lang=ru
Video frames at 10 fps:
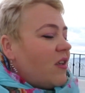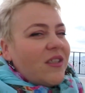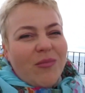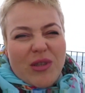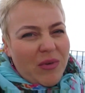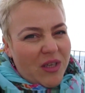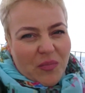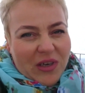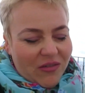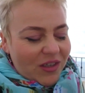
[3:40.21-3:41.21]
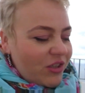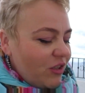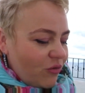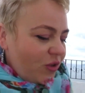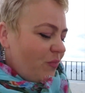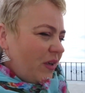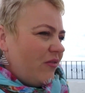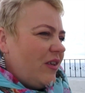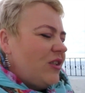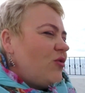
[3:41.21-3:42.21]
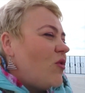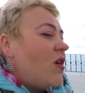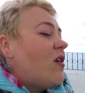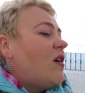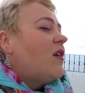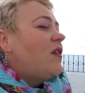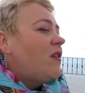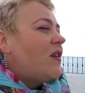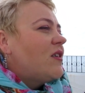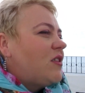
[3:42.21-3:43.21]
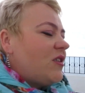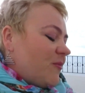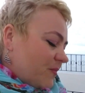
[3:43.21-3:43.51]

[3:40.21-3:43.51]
Сам себя не похвалишь, никто не похвалит. Ну, а как иначе?